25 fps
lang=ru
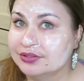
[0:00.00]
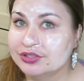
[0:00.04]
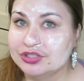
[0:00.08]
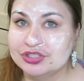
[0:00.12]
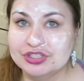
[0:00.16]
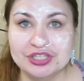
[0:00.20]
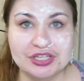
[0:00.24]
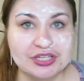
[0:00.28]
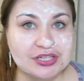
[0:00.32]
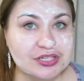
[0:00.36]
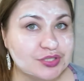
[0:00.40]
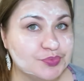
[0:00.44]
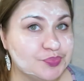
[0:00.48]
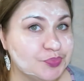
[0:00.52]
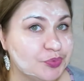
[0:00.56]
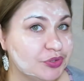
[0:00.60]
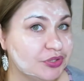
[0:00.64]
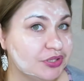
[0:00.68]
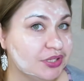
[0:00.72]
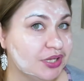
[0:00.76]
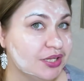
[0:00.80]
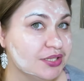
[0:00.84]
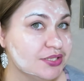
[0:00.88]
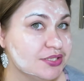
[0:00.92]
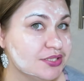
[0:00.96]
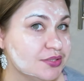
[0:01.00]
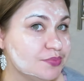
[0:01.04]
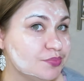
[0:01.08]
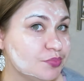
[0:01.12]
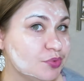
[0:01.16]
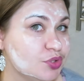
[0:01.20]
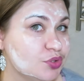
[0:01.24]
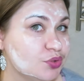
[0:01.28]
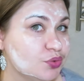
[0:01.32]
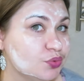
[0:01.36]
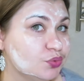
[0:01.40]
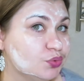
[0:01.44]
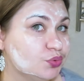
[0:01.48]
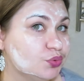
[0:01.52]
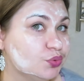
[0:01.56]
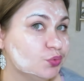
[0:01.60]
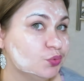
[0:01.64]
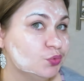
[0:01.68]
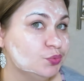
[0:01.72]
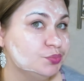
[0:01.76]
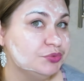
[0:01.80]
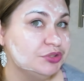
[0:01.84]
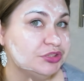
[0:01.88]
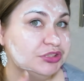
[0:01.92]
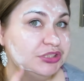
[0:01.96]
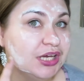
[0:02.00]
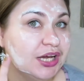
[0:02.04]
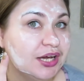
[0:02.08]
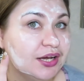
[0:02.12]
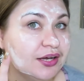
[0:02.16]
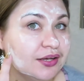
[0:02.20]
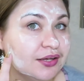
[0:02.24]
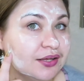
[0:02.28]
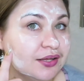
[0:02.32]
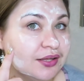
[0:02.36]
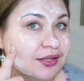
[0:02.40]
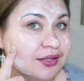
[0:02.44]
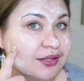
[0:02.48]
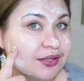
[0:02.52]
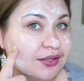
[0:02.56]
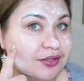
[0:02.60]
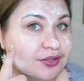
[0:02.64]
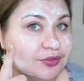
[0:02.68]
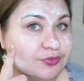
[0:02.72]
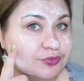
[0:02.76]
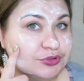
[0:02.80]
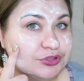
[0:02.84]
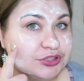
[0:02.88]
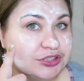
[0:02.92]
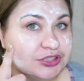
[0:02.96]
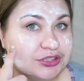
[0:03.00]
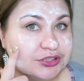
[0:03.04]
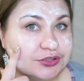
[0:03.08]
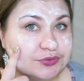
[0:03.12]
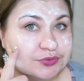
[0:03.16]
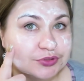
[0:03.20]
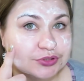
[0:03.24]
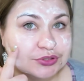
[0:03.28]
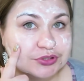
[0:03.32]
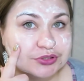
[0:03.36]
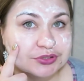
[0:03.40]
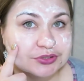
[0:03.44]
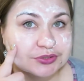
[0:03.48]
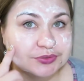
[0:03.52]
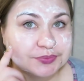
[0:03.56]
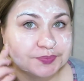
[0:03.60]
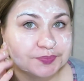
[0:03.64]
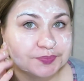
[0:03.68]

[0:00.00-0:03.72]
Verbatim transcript: через 15 минут. У меня вот эта вот